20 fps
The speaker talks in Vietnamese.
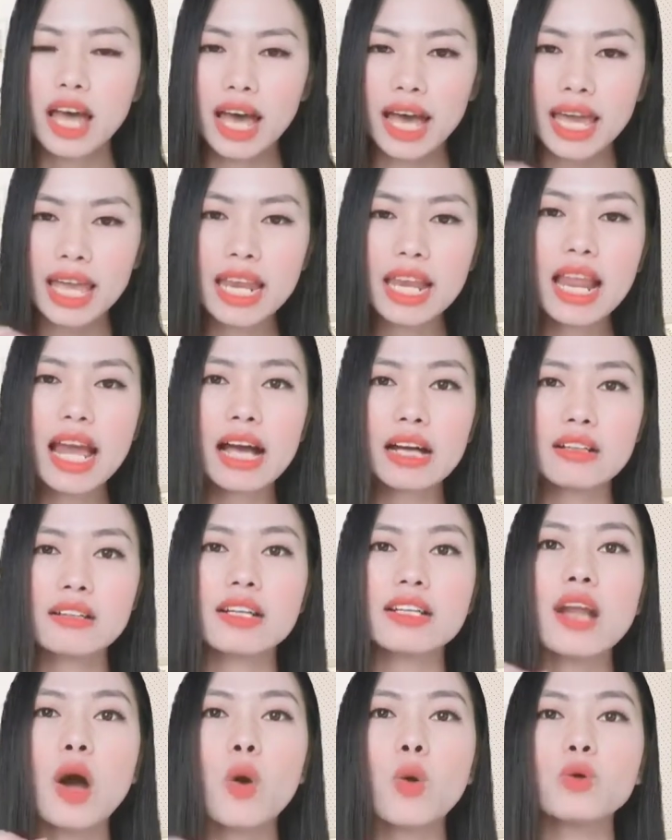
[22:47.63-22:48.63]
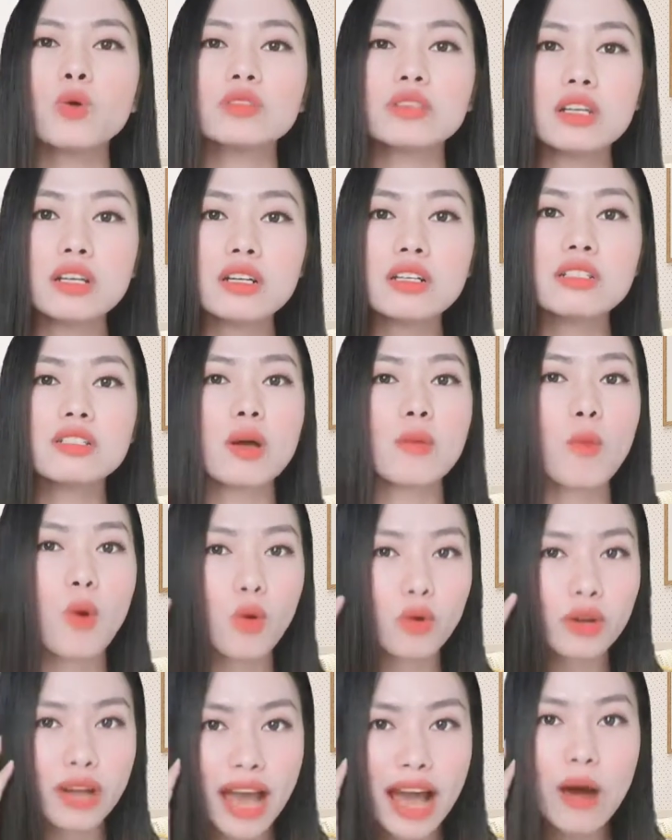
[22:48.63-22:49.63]
hãy là người đầu tư cho
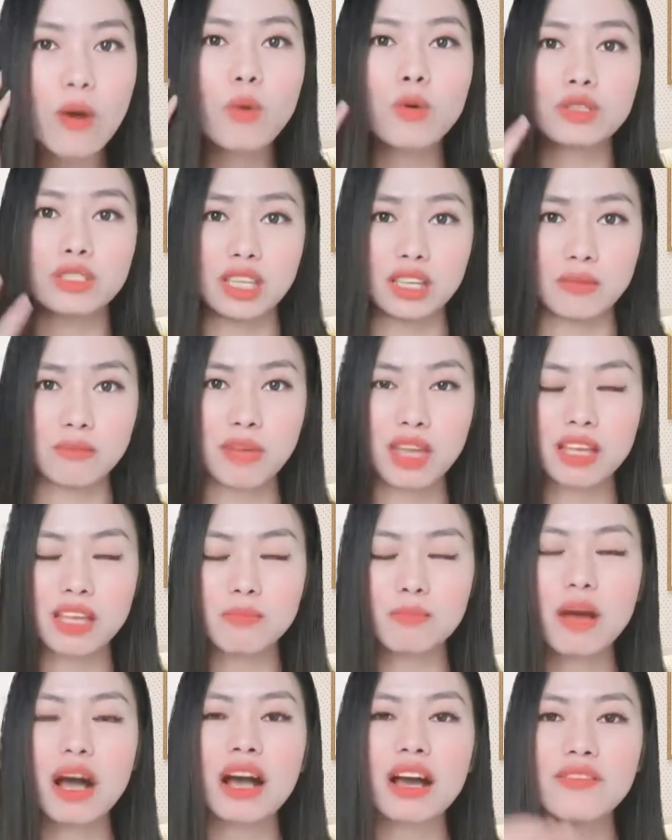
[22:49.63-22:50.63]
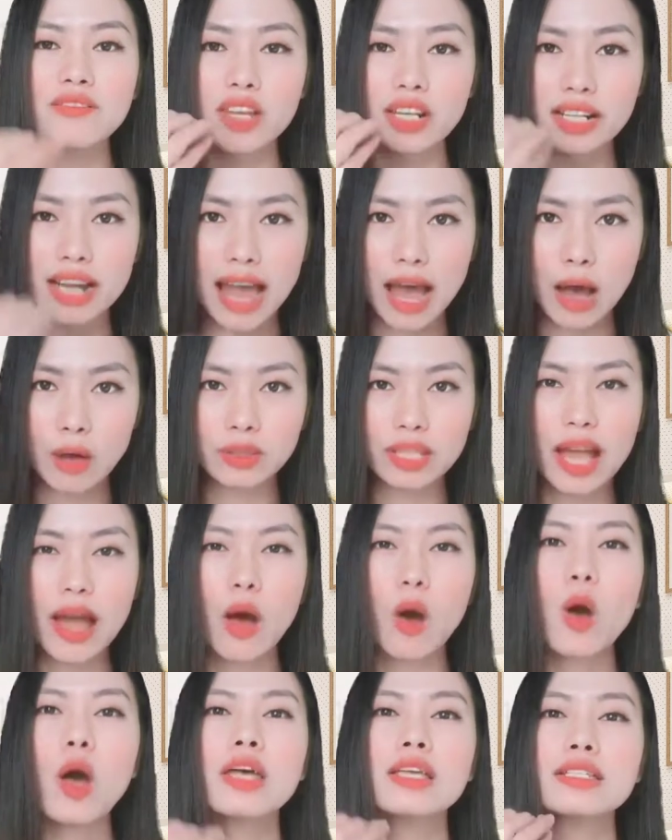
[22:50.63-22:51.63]
bộ não của chính mình bằng cái việc đào tạo
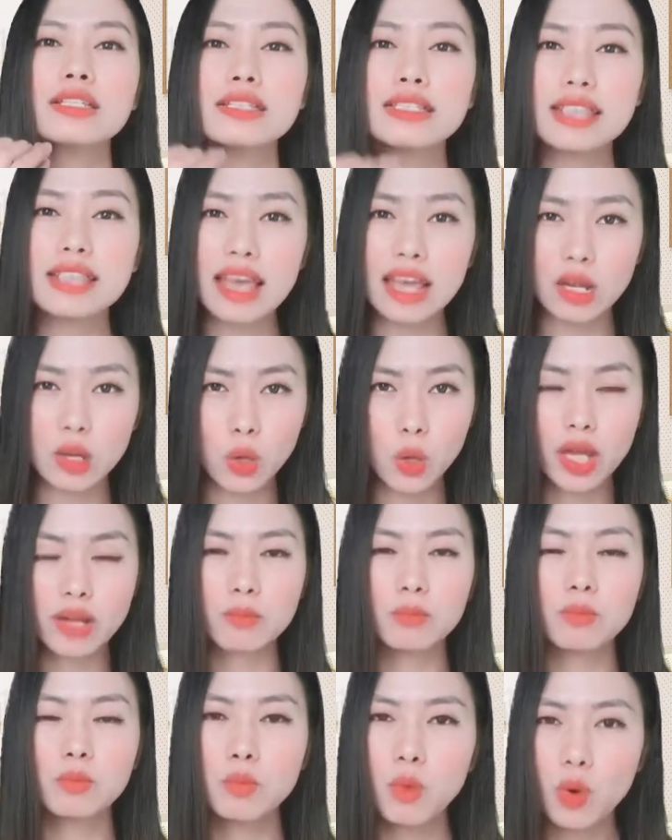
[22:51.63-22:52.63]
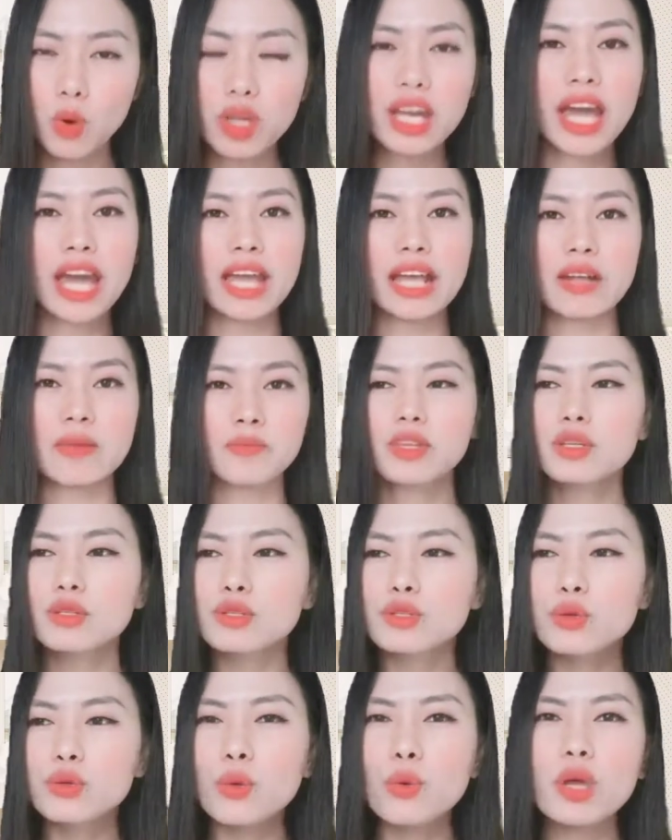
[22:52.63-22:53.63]
rèn luyện mỗi ngày
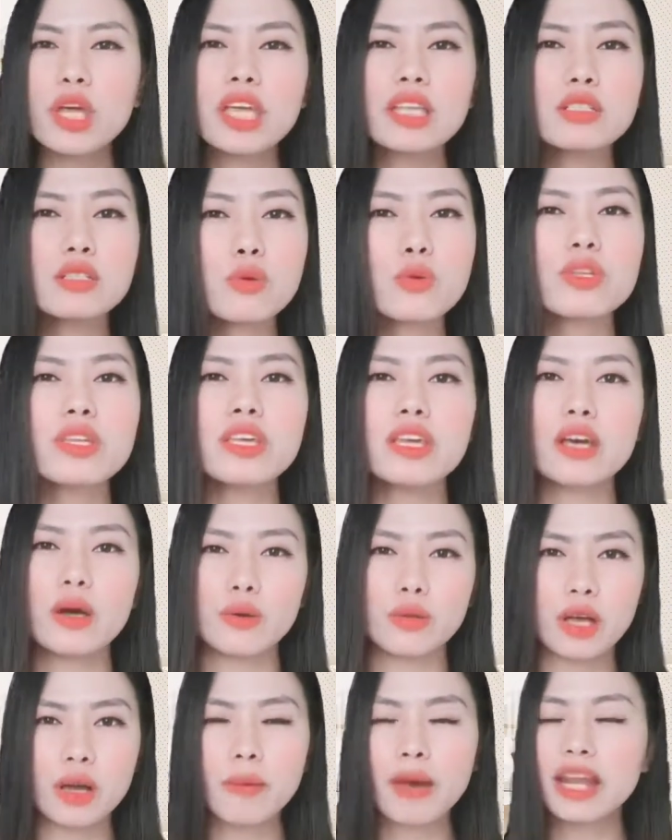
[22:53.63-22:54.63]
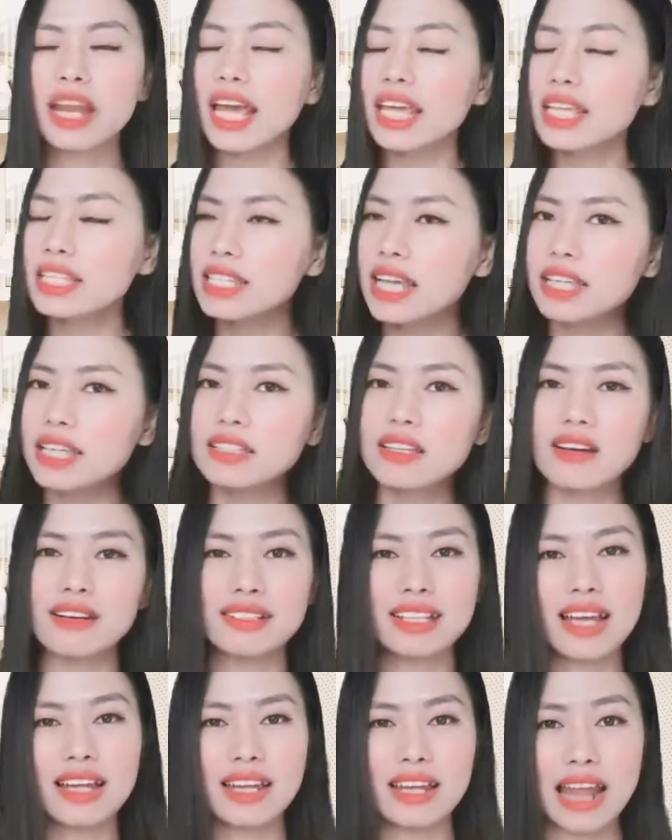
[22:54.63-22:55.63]
dù ít dù nhiều nhé các bạn hãy dành
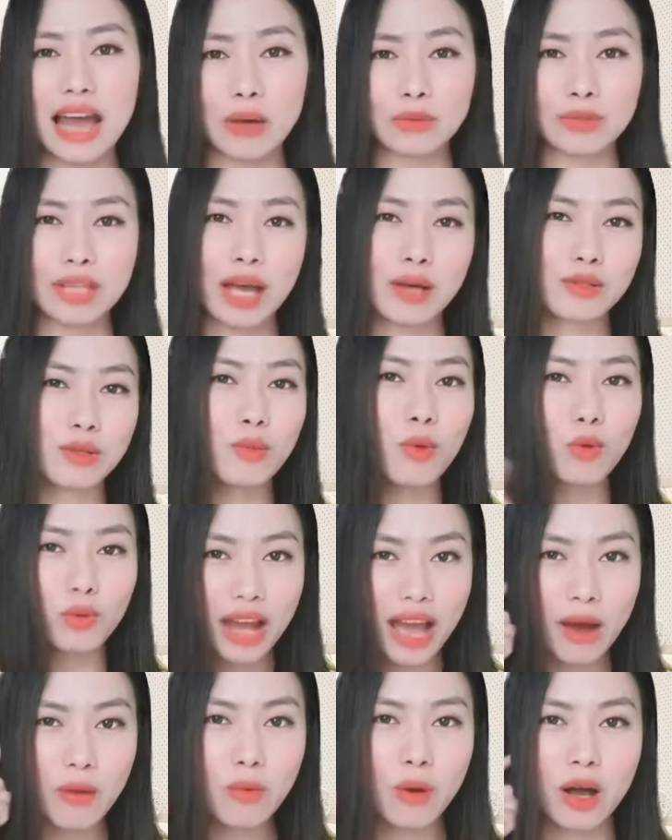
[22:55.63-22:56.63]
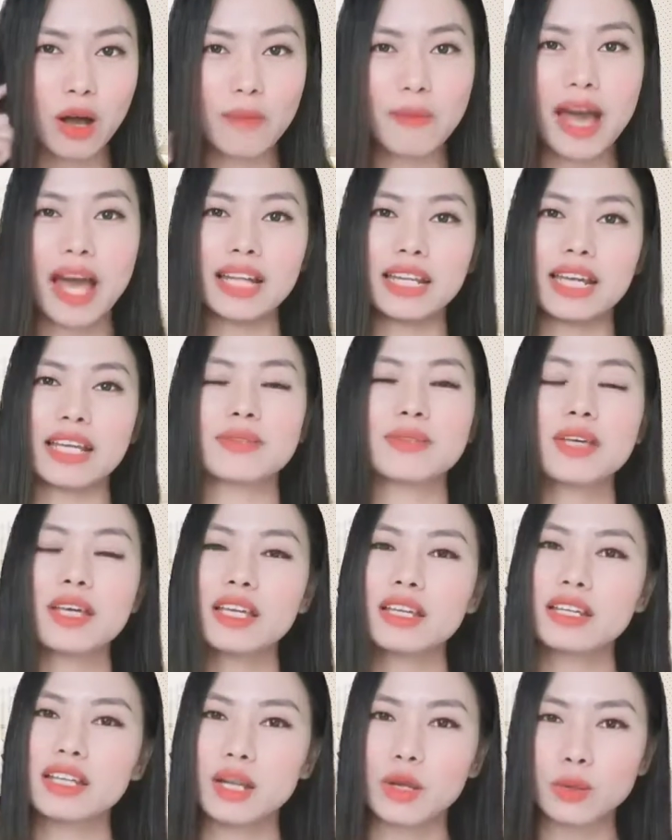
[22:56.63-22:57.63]
thời gian để đào tạo cho bộ não của các bạn này
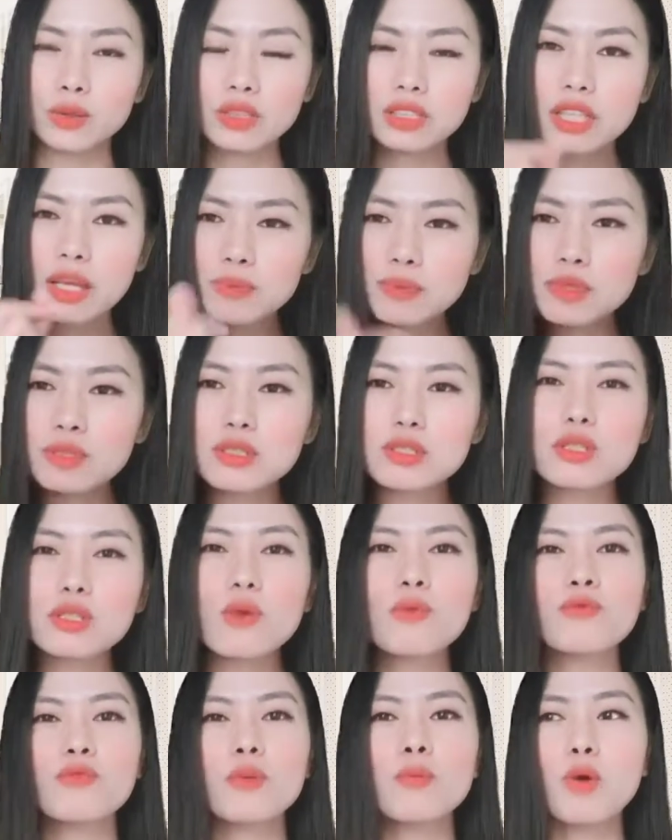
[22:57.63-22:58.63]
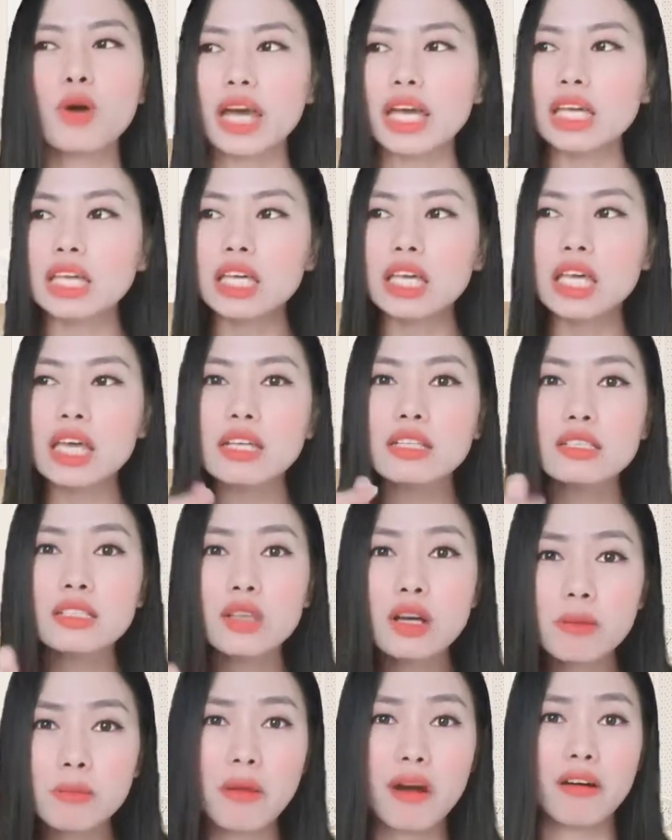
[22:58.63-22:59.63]
để nó tiếp xúc với một cái kiến
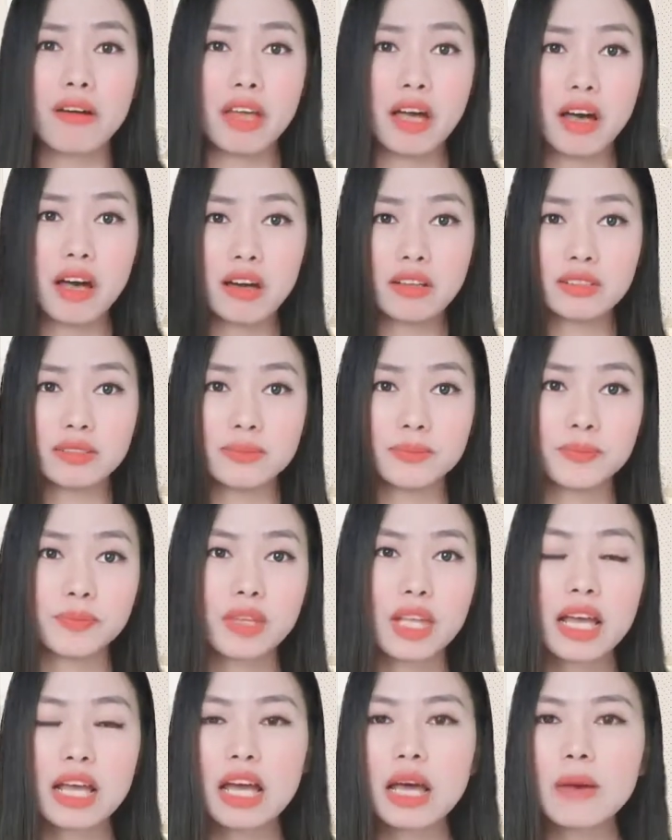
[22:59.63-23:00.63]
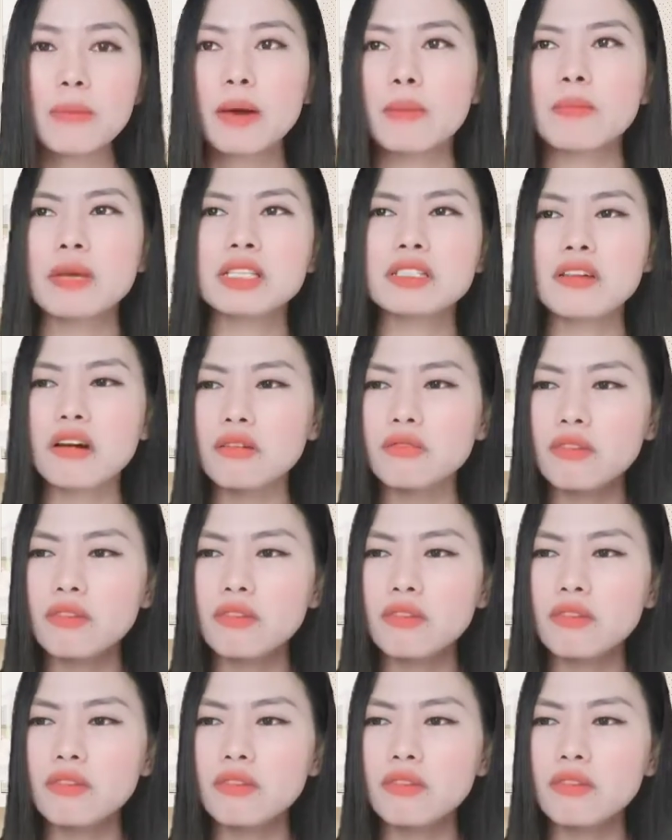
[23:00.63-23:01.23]
thức mới hơn các bạn bây giờ